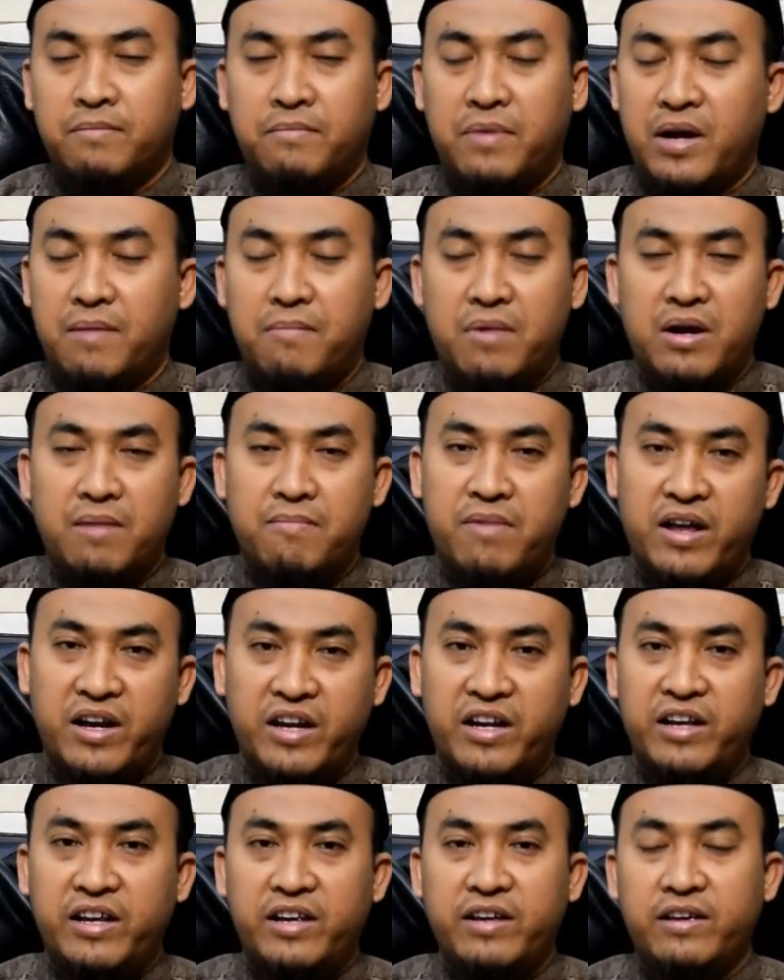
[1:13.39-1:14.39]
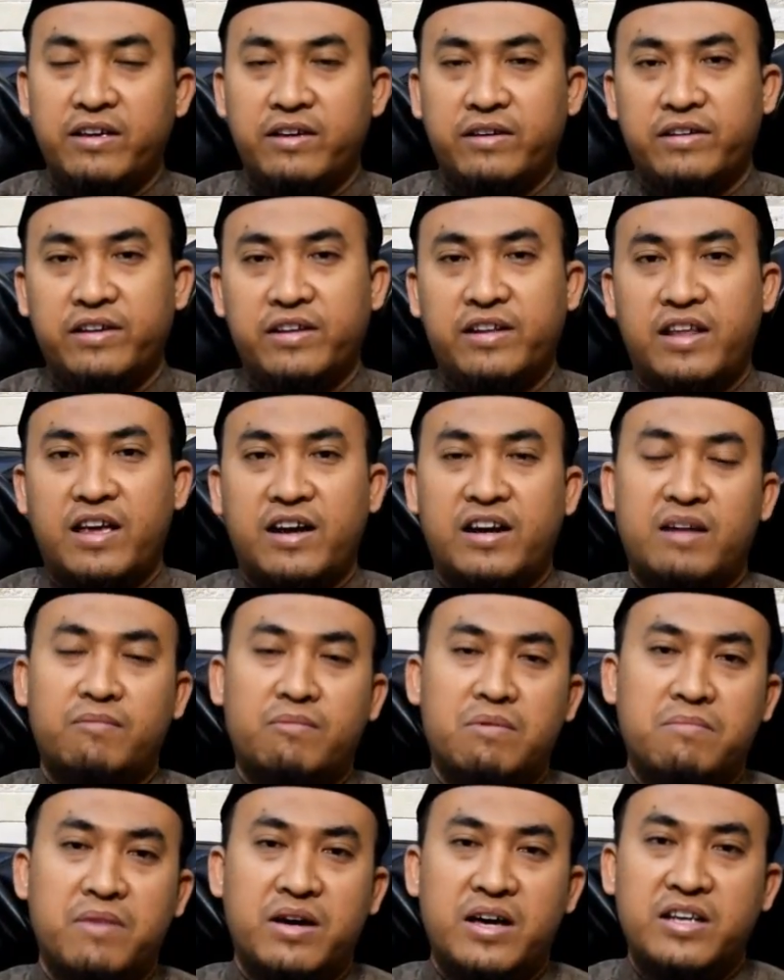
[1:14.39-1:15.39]
Pada malam hari ini kita akan
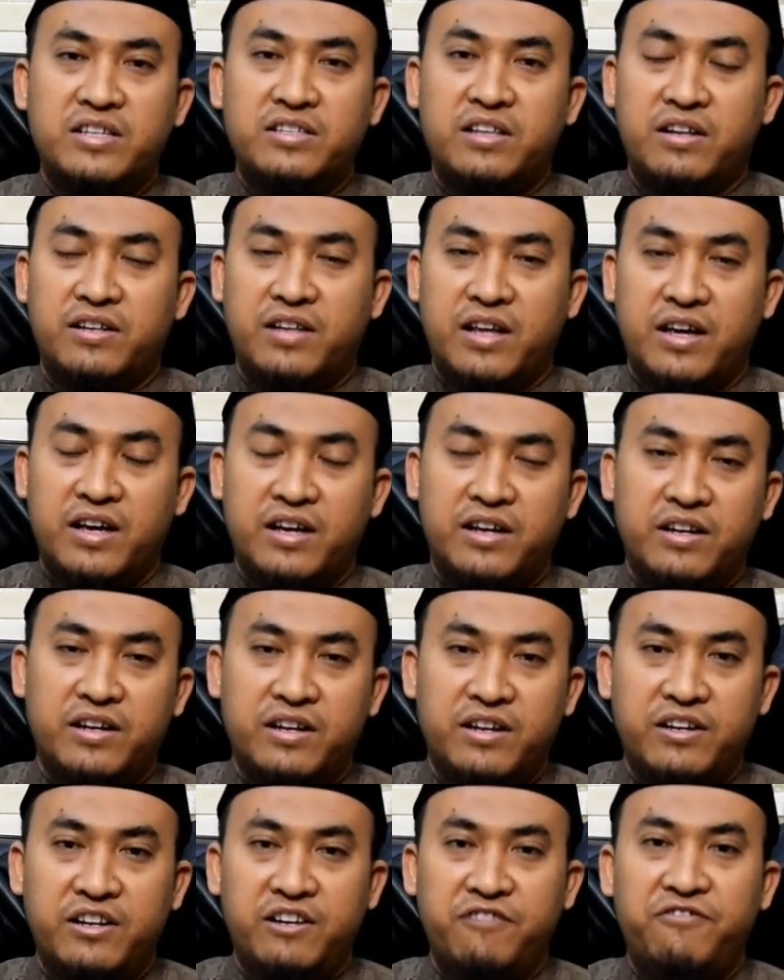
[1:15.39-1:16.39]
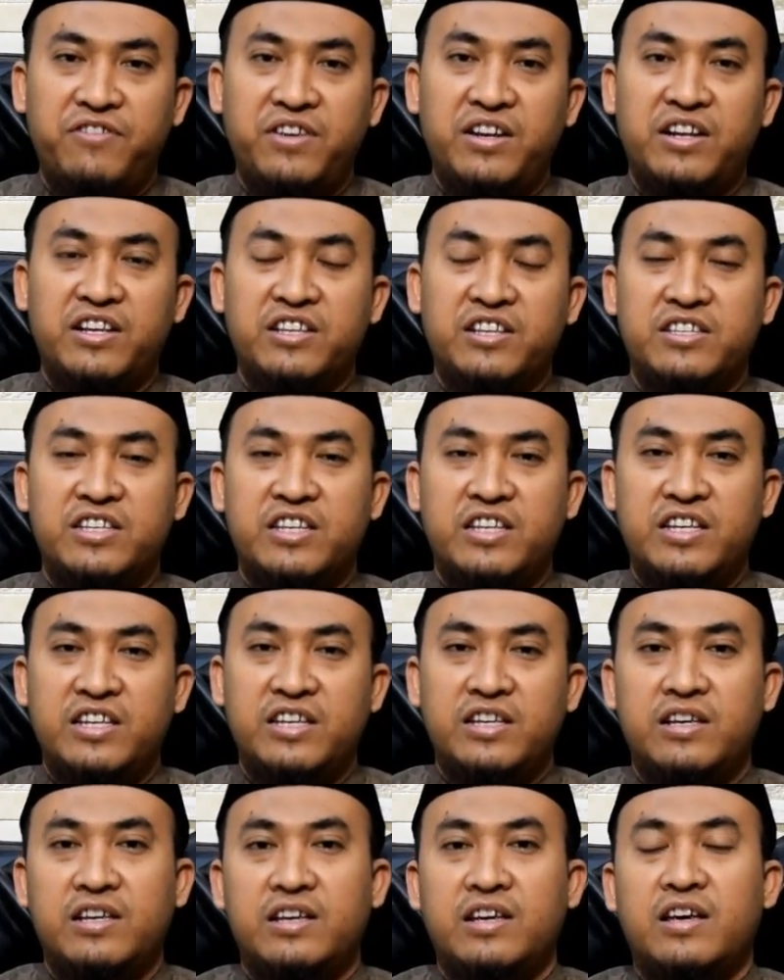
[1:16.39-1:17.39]
membahas tentang
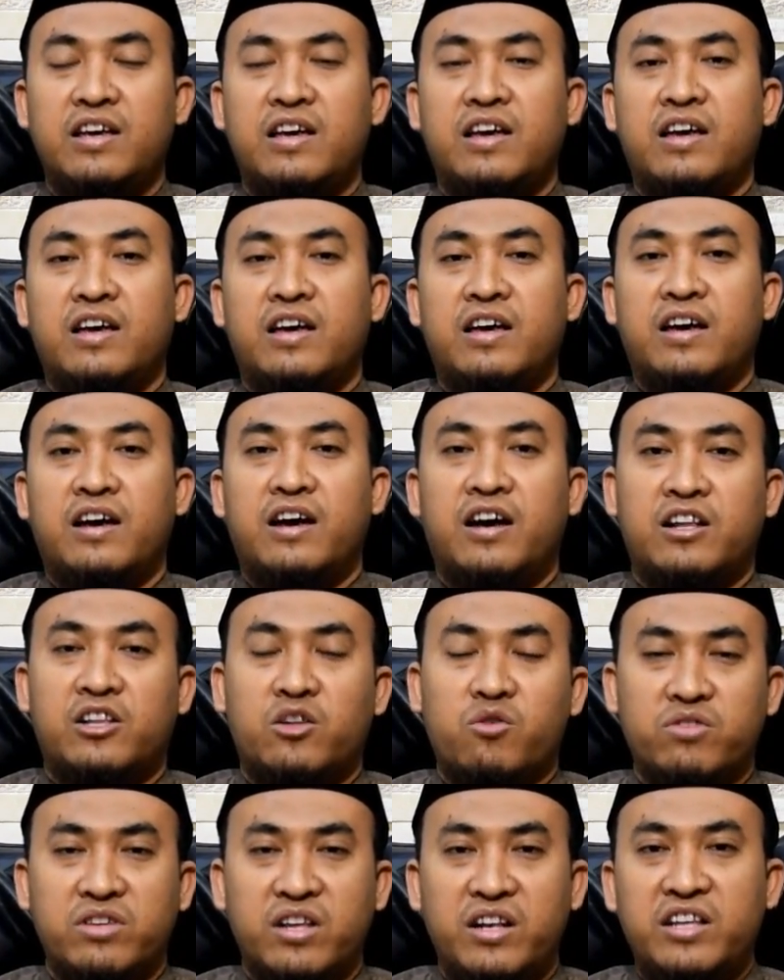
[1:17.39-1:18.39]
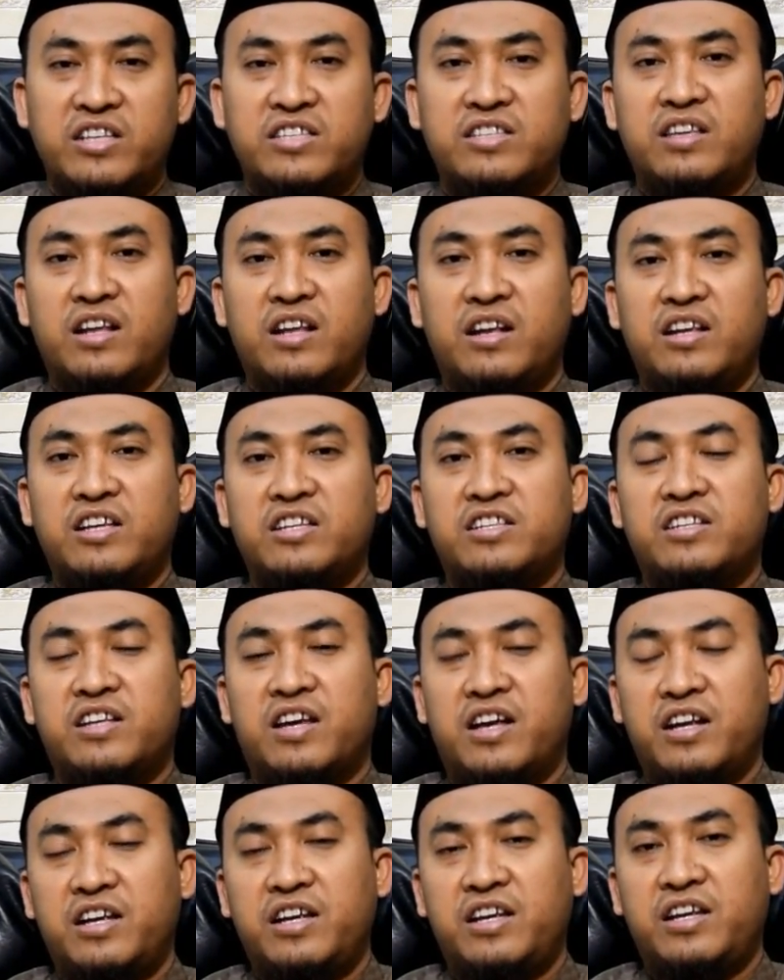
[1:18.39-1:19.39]
definisi atau jenis-jenis
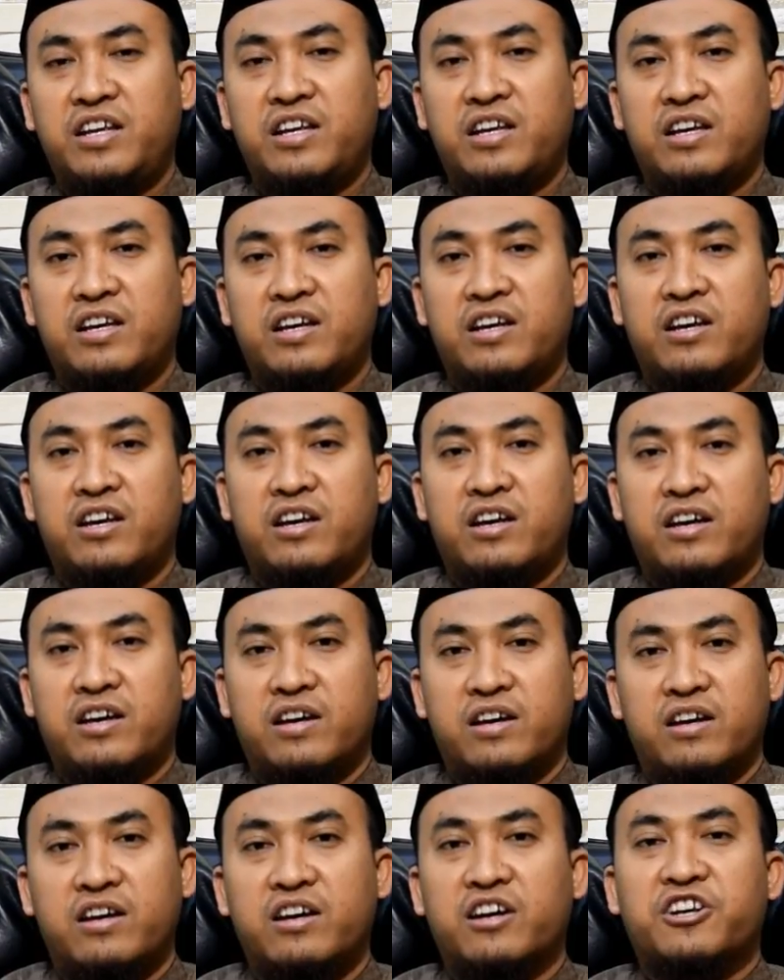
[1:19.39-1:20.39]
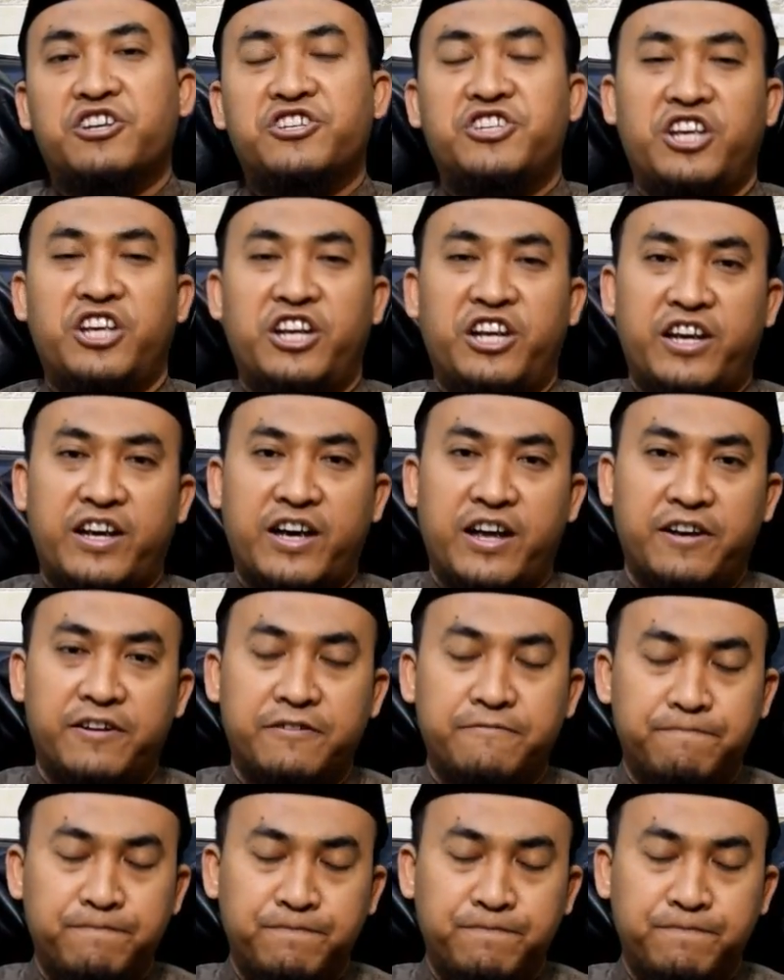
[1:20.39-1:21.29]
dari e, kesyirikan.